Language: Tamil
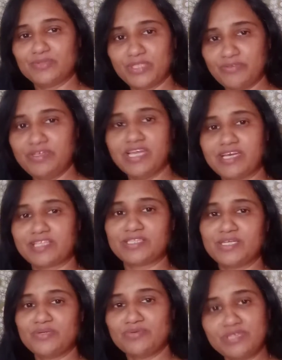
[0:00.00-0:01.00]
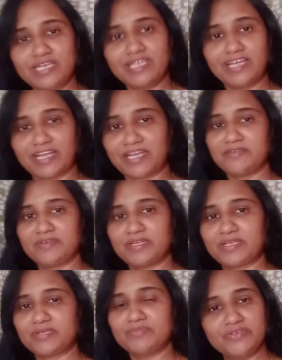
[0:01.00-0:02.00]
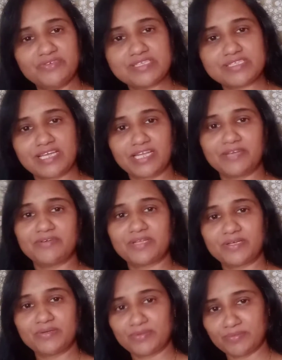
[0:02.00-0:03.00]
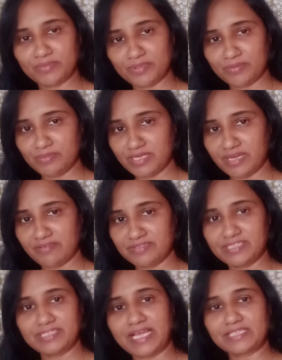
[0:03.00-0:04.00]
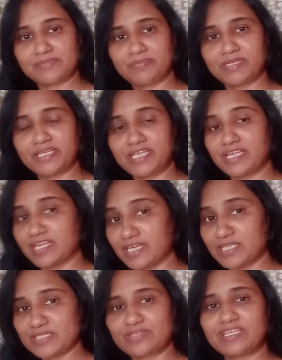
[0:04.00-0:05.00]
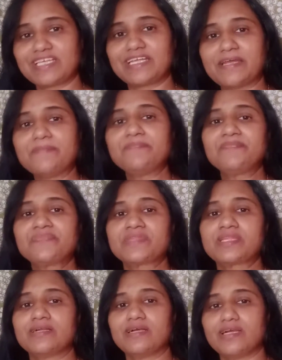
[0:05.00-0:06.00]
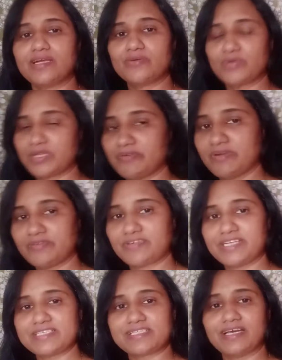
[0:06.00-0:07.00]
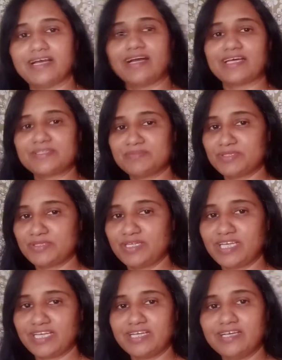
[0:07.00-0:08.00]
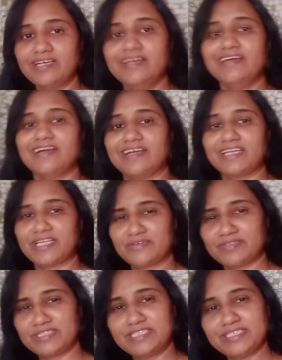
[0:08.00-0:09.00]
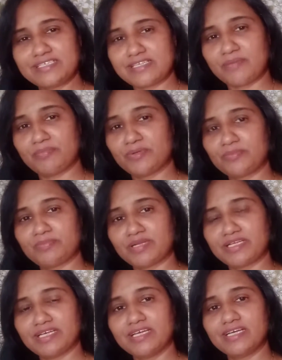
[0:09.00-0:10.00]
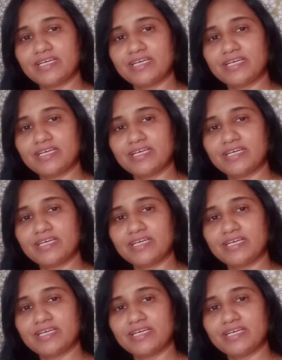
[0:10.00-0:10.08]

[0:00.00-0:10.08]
உதவியாக இருந்த உங்கள் அனைவருக்கும் வியூவர்ஸ் அனைவருக்கும் ரொம்ப ரொம்ப நான் வந்து தேங்க்ஸ் பண்ணிக்கிறேன் நன்றி சொல்லிக்கிறேன் ஓகேவா ஃப்ரெண்ட்ஸ் அது மட்டும் இல்லைங்க எனக்கு வந்துட்டு சப்போர்ட் பண்ண